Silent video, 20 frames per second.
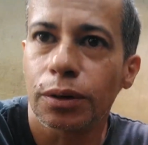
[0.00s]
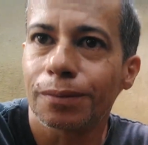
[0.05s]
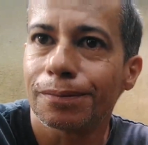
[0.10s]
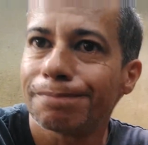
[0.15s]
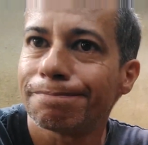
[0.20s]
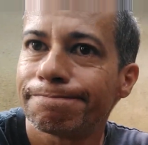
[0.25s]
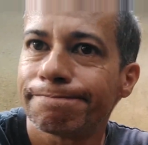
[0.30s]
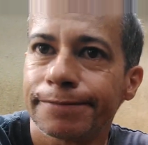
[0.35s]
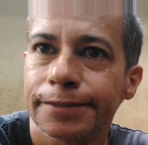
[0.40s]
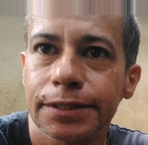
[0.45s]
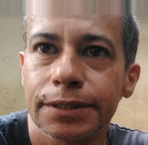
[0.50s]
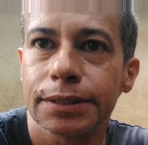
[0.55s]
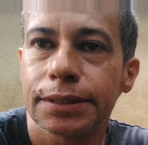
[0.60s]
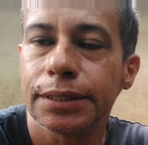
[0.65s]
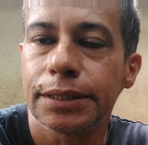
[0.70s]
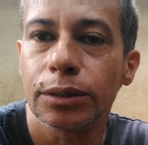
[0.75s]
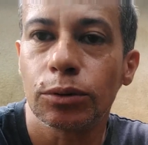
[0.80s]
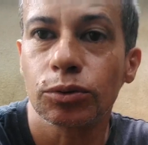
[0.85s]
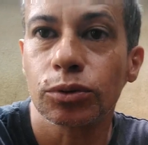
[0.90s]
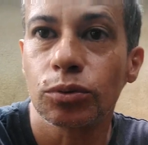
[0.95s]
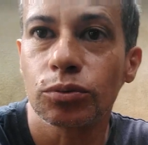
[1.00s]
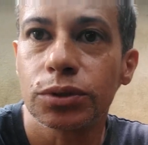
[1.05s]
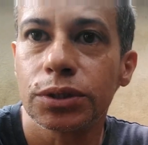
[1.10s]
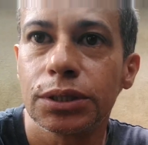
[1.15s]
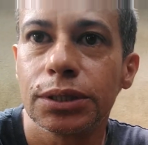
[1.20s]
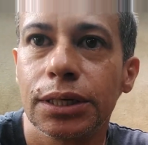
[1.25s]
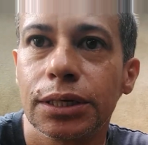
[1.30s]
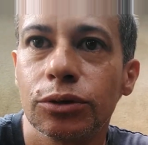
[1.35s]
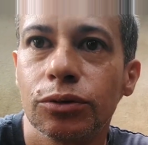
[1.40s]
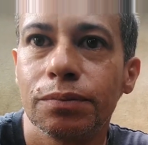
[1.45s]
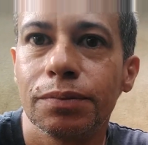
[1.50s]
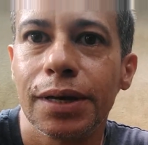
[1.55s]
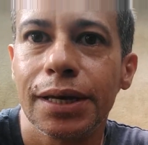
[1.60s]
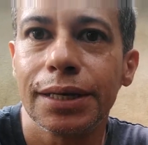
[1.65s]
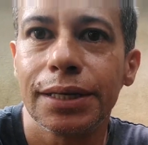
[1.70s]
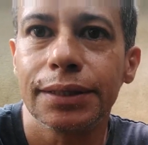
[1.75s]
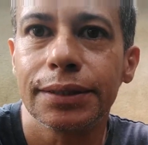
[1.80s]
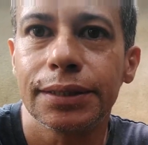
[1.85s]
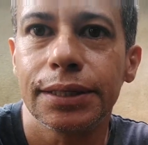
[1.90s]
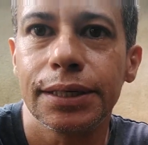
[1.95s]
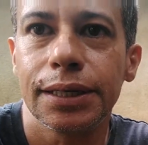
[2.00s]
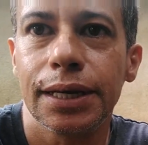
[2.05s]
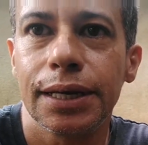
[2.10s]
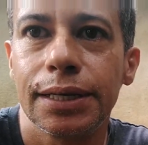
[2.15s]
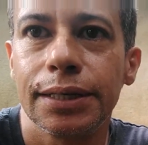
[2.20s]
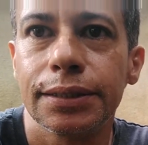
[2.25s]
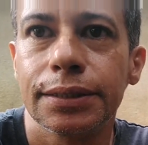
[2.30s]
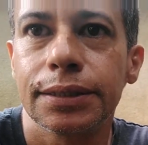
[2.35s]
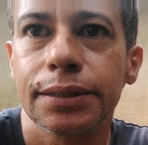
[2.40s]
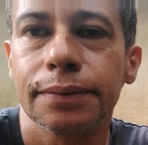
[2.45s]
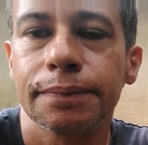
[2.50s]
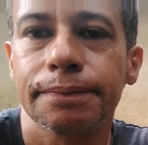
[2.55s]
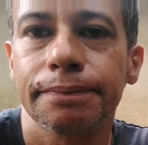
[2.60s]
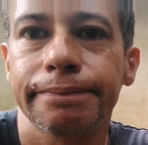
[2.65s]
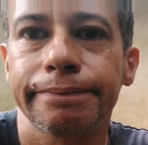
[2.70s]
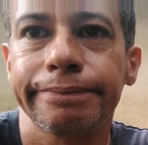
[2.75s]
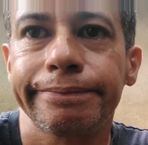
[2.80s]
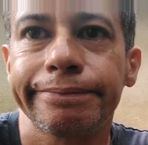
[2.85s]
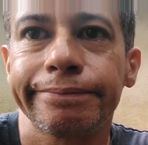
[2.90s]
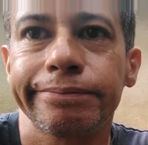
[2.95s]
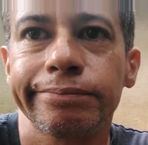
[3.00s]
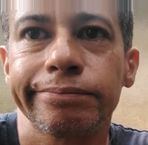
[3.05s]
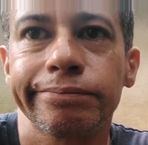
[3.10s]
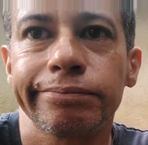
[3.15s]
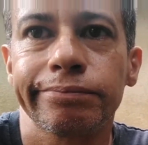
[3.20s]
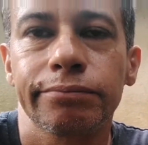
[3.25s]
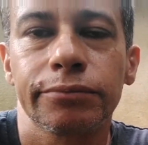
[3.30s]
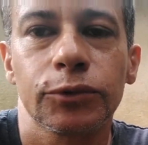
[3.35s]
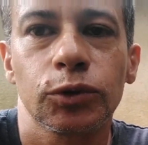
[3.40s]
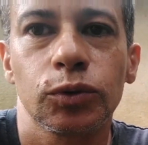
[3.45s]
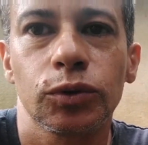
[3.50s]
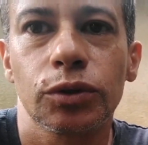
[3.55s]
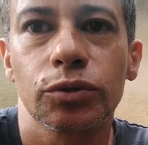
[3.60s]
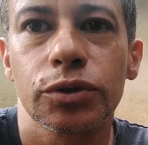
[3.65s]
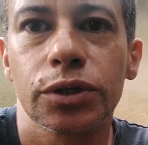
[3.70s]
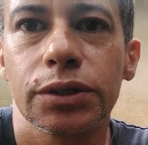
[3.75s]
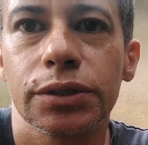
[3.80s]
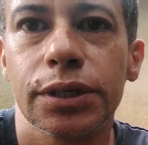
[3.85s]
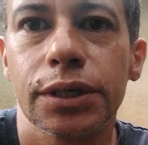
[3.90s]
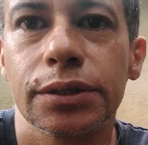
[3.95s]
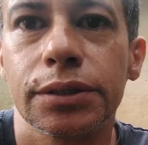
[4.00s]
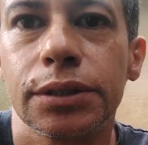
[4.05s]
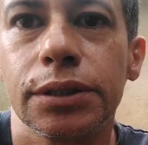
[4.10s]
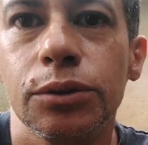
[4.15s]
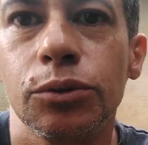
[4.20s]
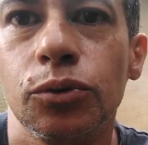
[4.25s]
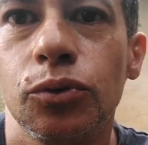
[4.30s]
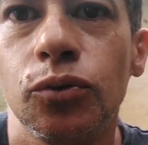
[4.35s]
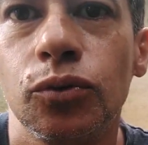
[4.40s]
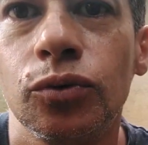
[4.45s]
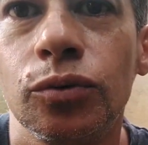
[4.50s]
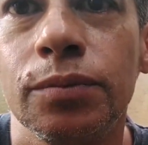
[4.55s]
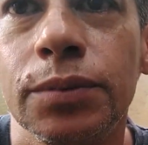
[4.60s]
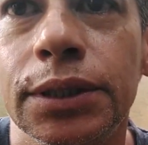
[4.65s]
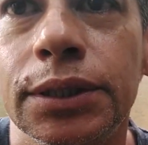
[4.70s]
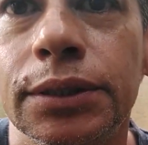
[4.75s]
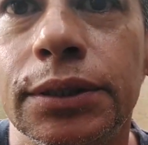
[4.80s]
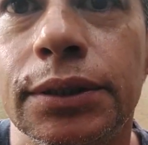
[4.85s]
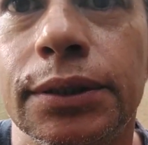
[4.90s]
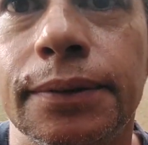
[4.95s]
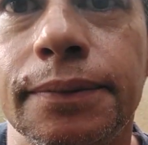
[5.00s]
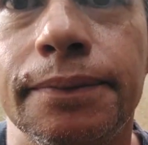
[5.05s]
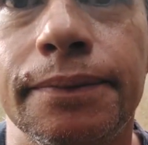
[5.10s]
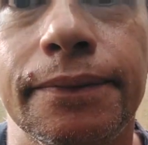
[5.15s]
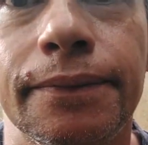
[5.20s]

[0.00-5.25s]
não, assim, não estão se dando bem entre eles. Não sei se é ciúmes.